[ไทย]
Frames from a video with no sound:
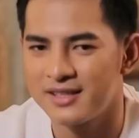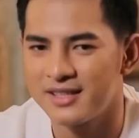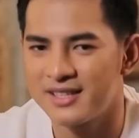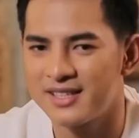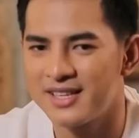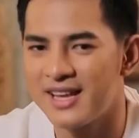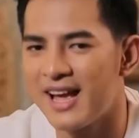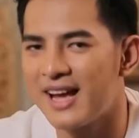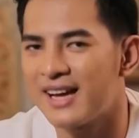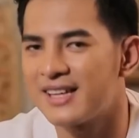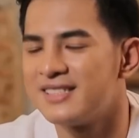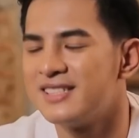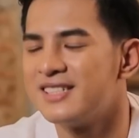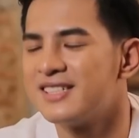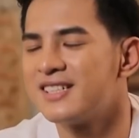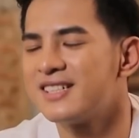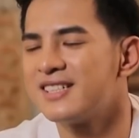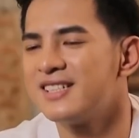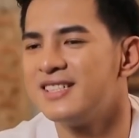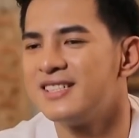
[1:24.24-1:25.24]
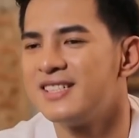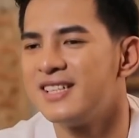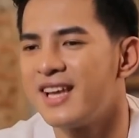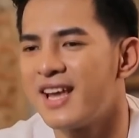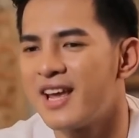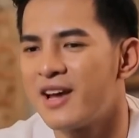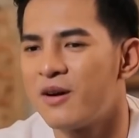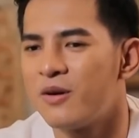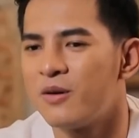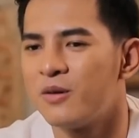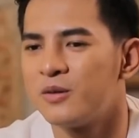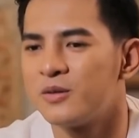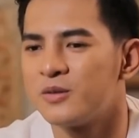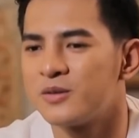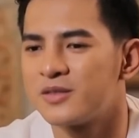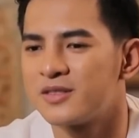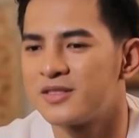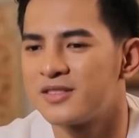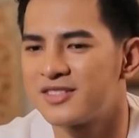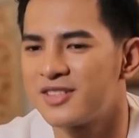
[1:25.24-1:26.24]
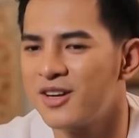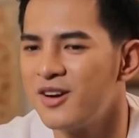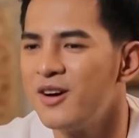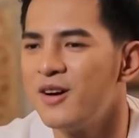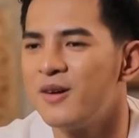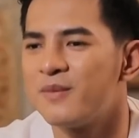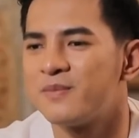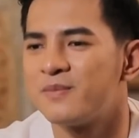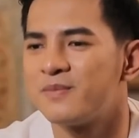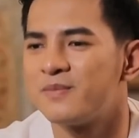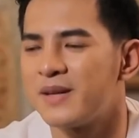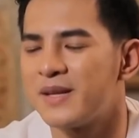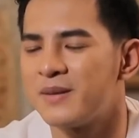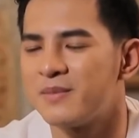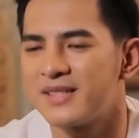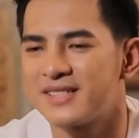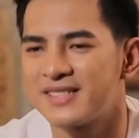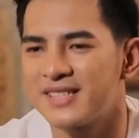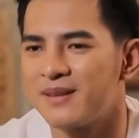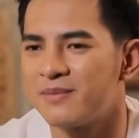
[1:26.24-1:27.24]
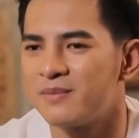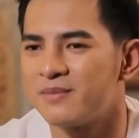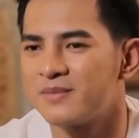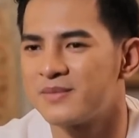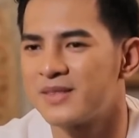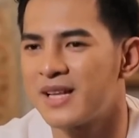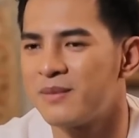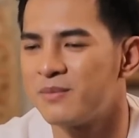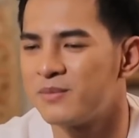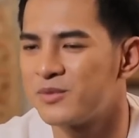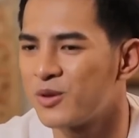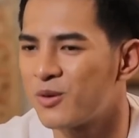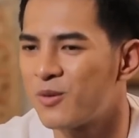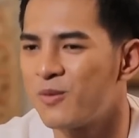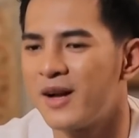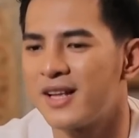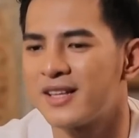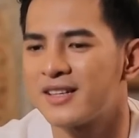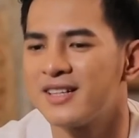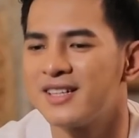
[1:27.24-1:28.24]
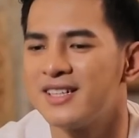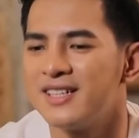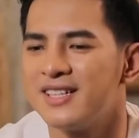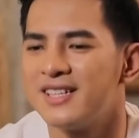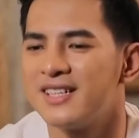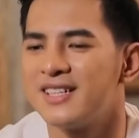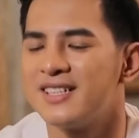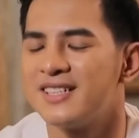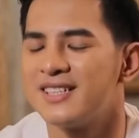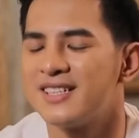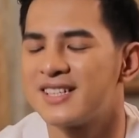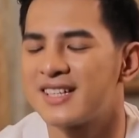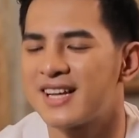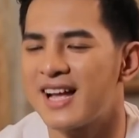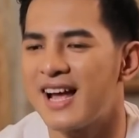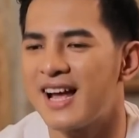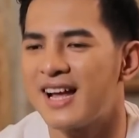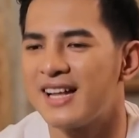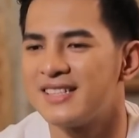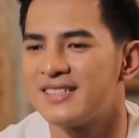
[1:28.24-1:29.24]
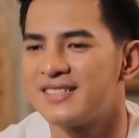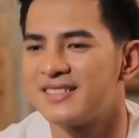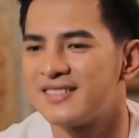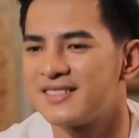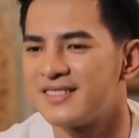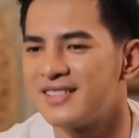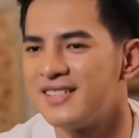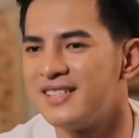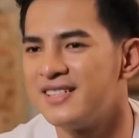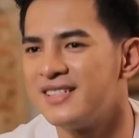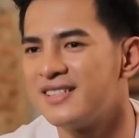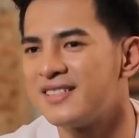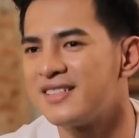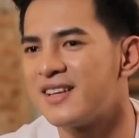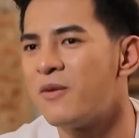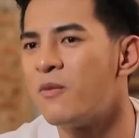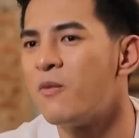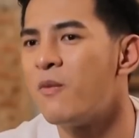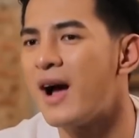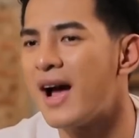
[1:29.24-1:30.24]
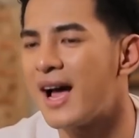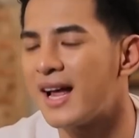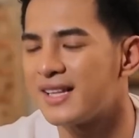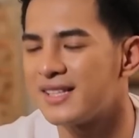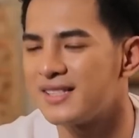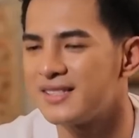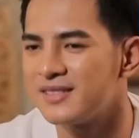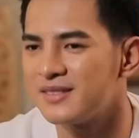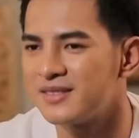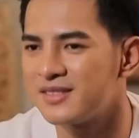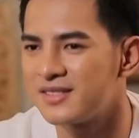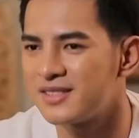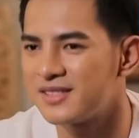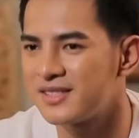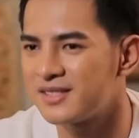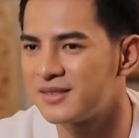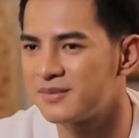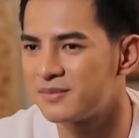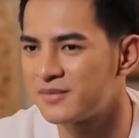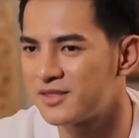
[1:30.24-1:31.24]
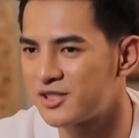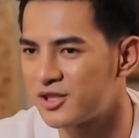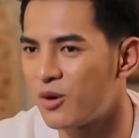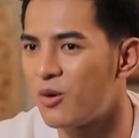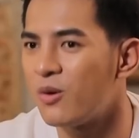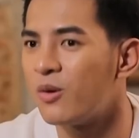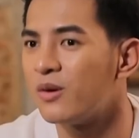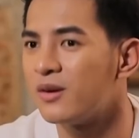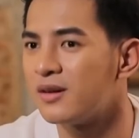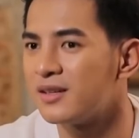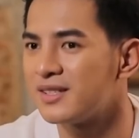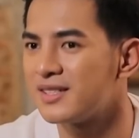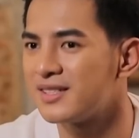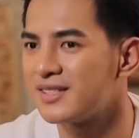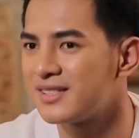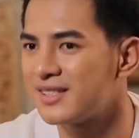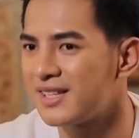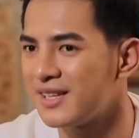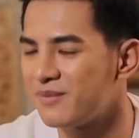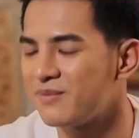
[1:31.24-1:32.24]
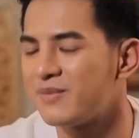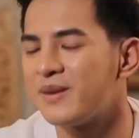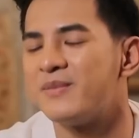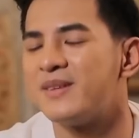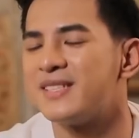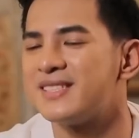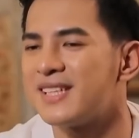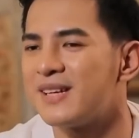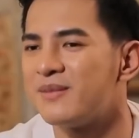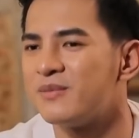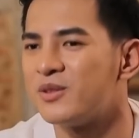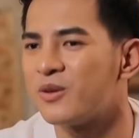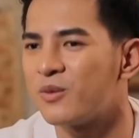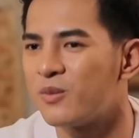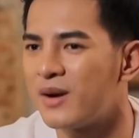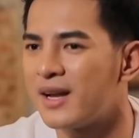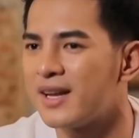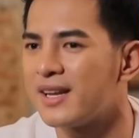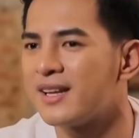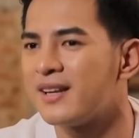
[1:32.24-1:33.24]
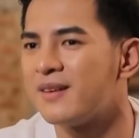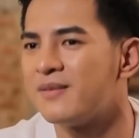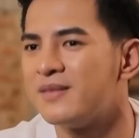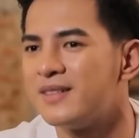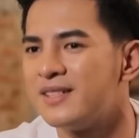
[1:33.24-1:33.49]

อีกอย่างหนึ่งก็คือที่แอลชอบเป็นประจำทำทุกวันก็คือการซื้อน้ำหวานชงกินเป็นประจำทุกวันครับ